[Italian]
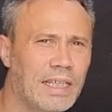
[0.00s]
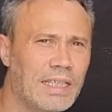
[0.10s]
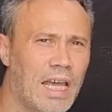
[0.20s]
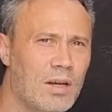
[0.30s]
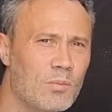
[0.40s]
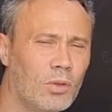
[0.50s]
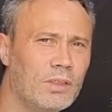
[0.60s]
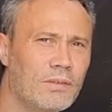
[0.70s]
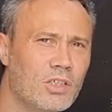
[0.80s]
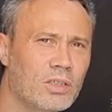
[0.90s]
a tagliare un
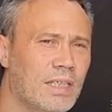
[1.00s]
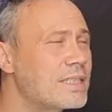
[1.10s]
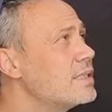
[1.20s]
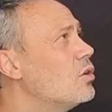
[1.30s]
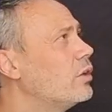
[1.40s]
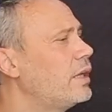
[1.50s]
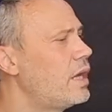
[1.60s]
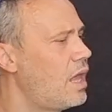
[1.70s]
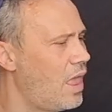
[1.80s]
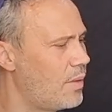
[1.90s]
po' di
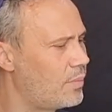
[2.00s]
vegetazione